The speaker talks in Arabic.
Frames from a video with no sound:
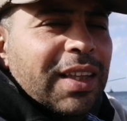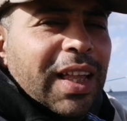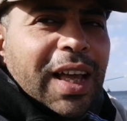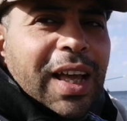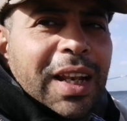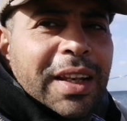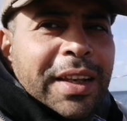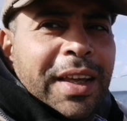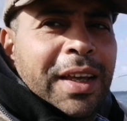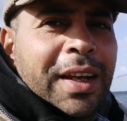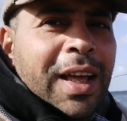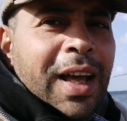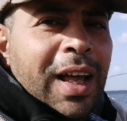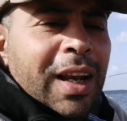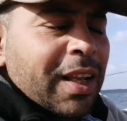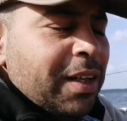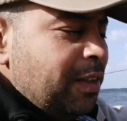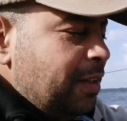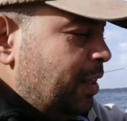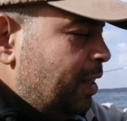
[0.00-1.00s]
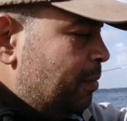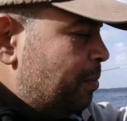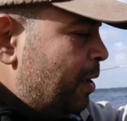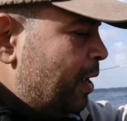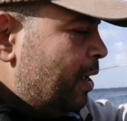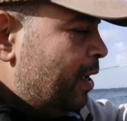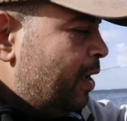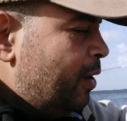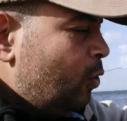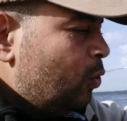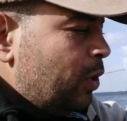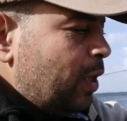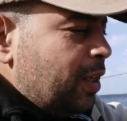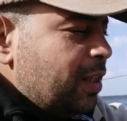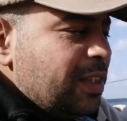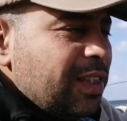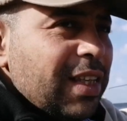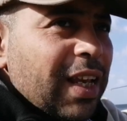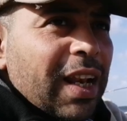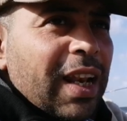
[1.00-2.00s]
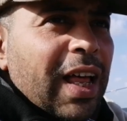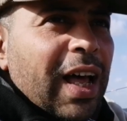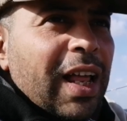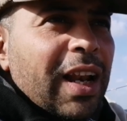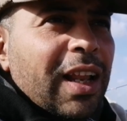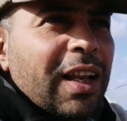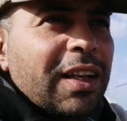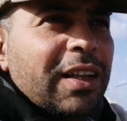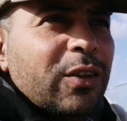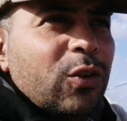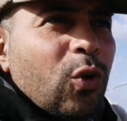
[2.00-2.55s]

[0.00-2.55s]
دخلنا هنا على النيل بقى إيه، قلنا نتسلى على